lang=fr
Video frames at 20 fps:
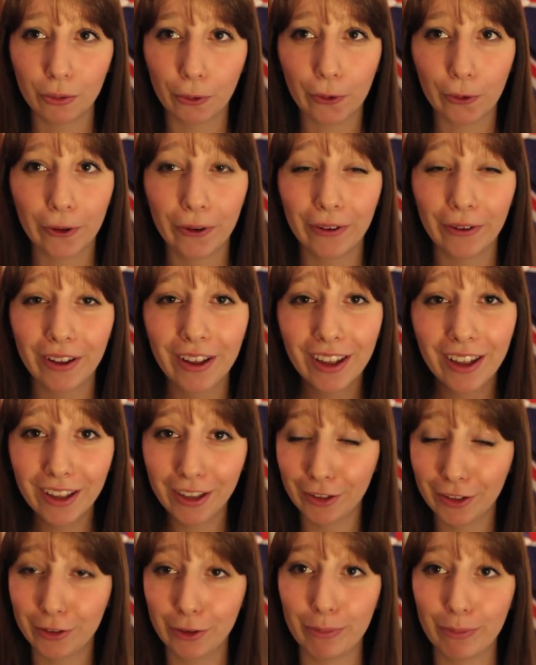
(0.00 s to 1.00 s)
donc
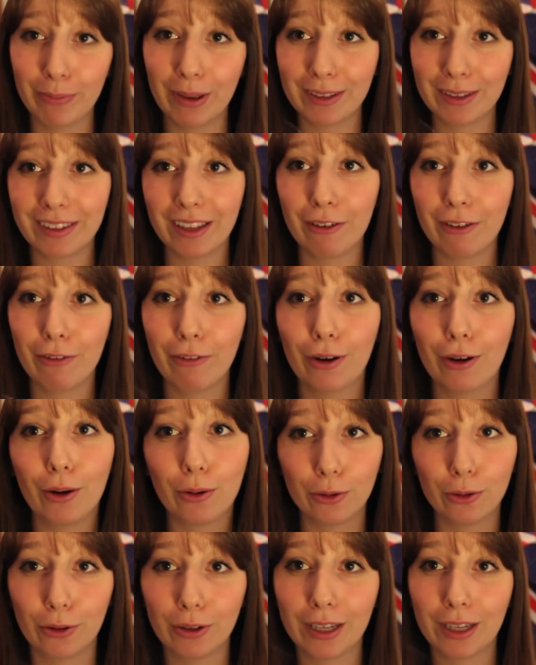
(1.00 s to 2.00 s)
ne pas savoir
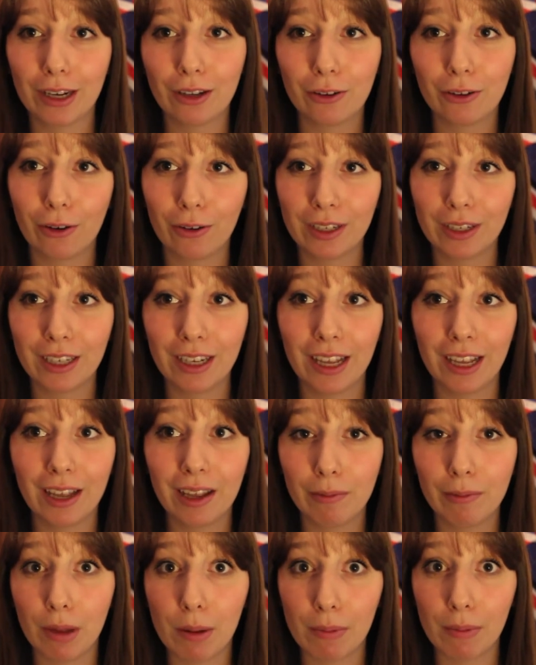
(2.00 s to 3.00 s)
dans quel camp il
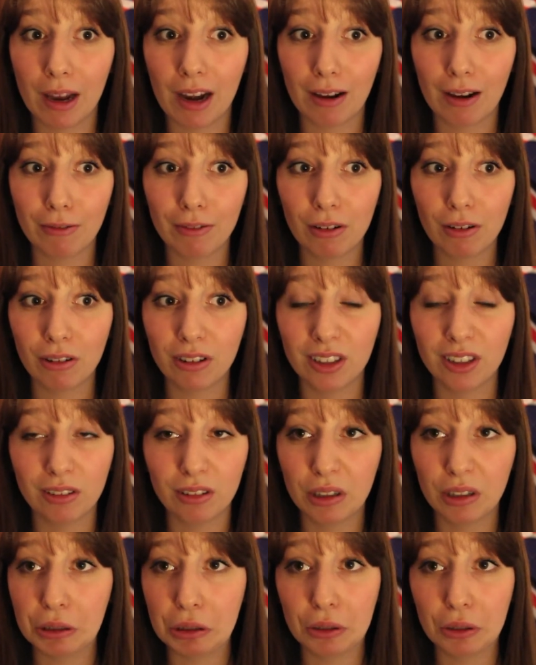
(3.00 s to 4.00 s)
est même à la fin on
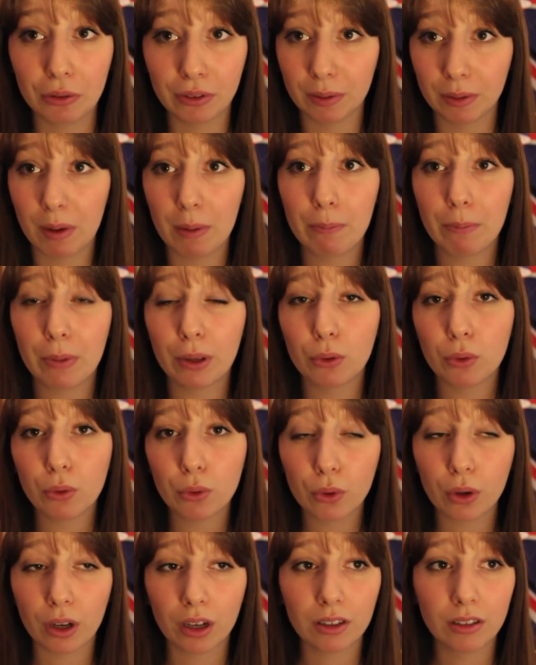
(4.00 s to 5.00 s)
est même pas
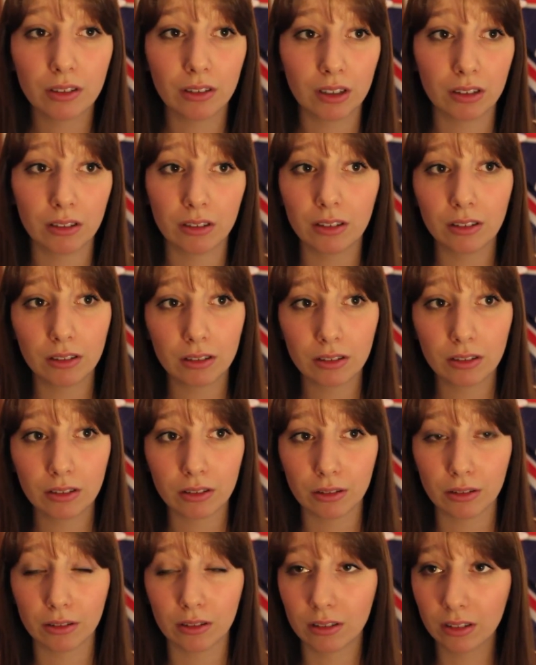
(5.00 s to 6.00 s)
sûr hein,
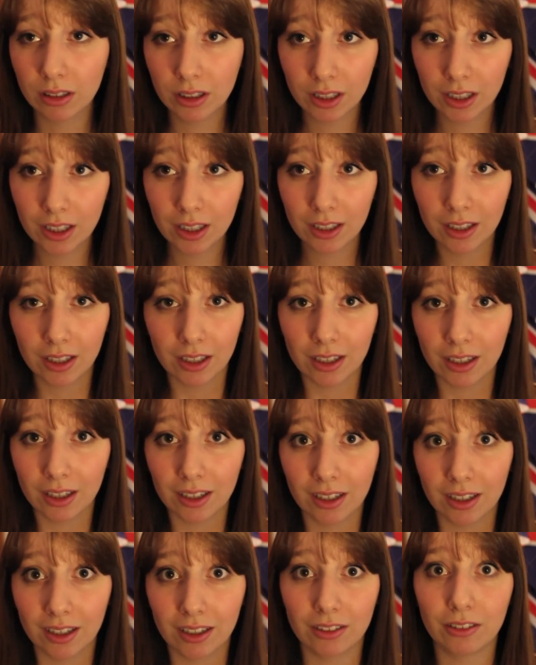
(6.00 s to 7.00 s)
que
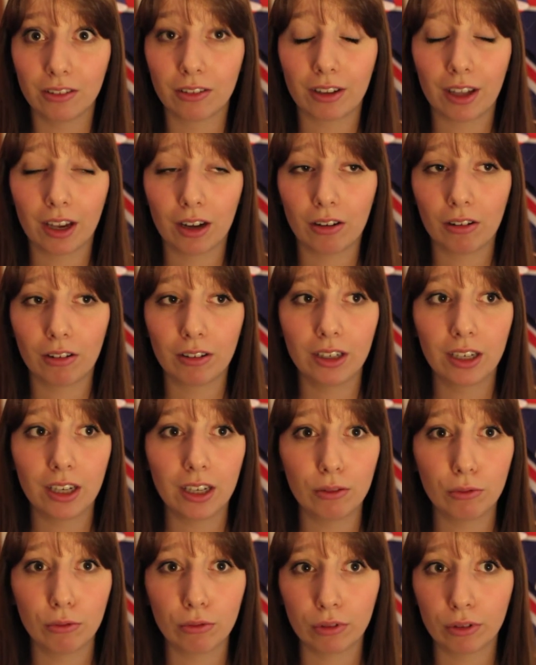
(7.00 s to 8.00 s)
dans quel camp il
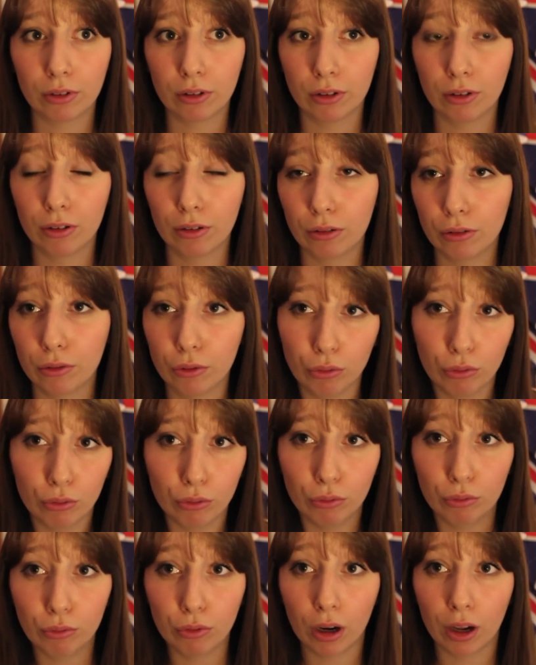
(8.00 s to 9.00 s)
est donc
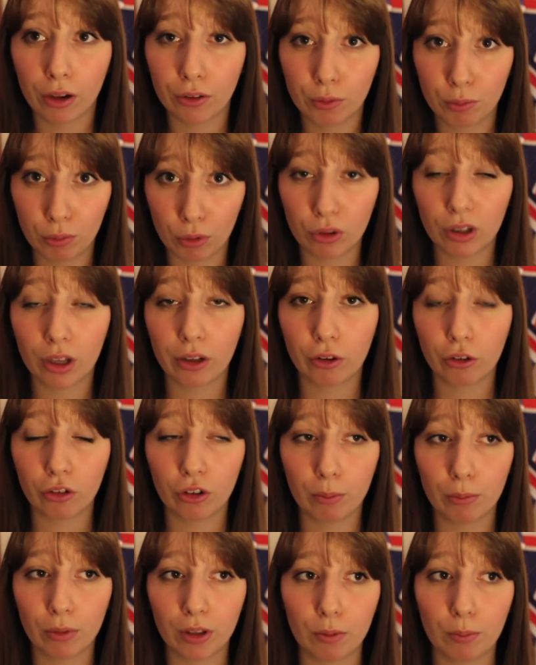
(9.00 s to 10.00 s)
voilà, c'est pour ça que
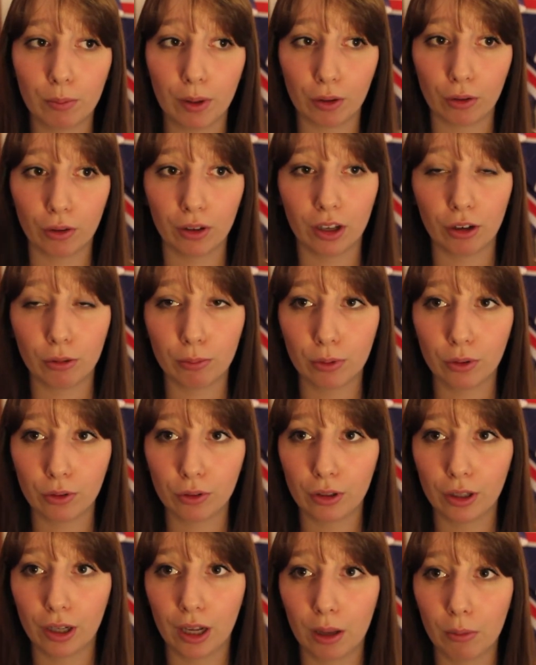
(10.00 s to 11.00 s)
j'aime bien ce personnage, parce
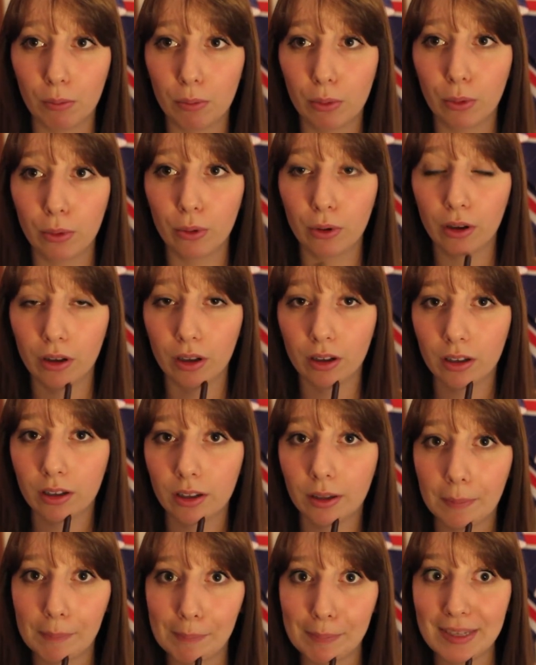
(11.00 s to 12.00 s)
qu'il est un peu euh,
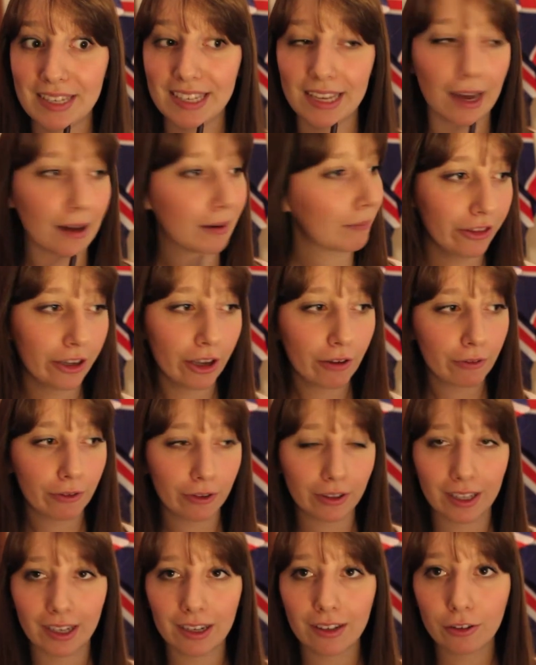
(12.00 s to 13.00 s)
bizarre. 9. Euh,
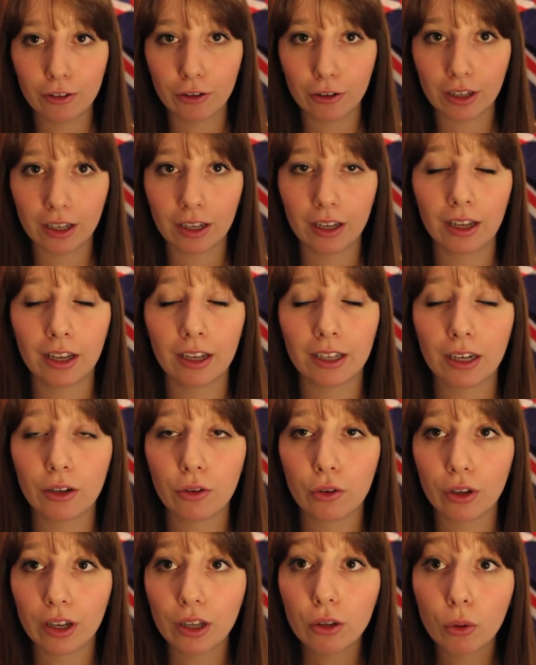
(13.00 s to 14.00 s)
euh, quel,
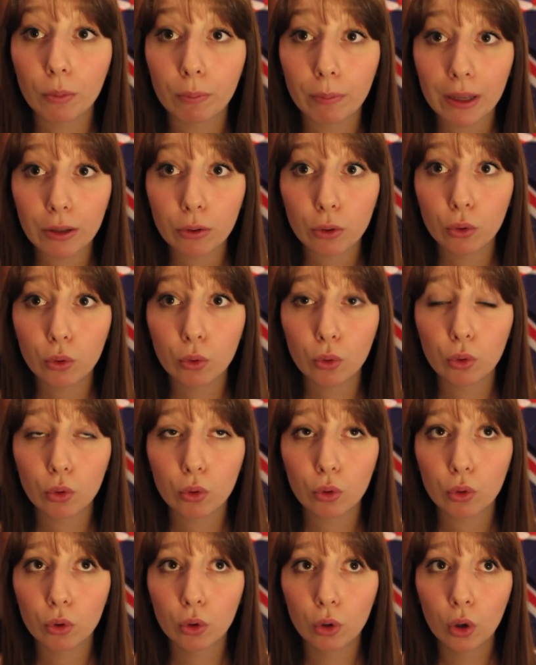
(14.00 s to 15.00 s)
serait ton
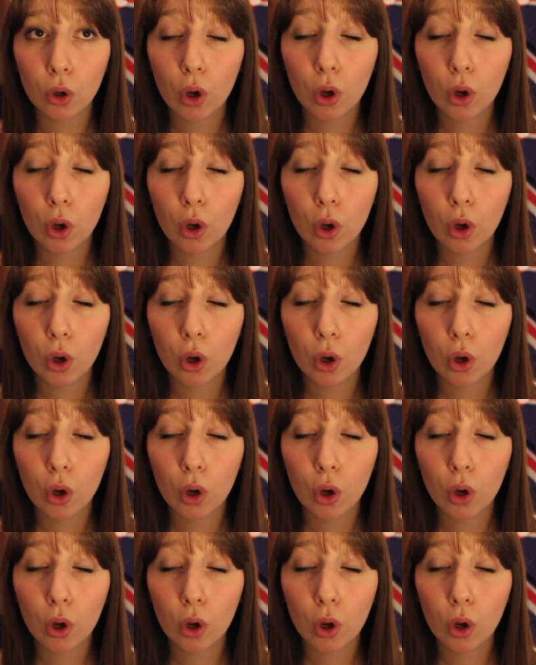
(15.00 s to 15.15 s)
patronus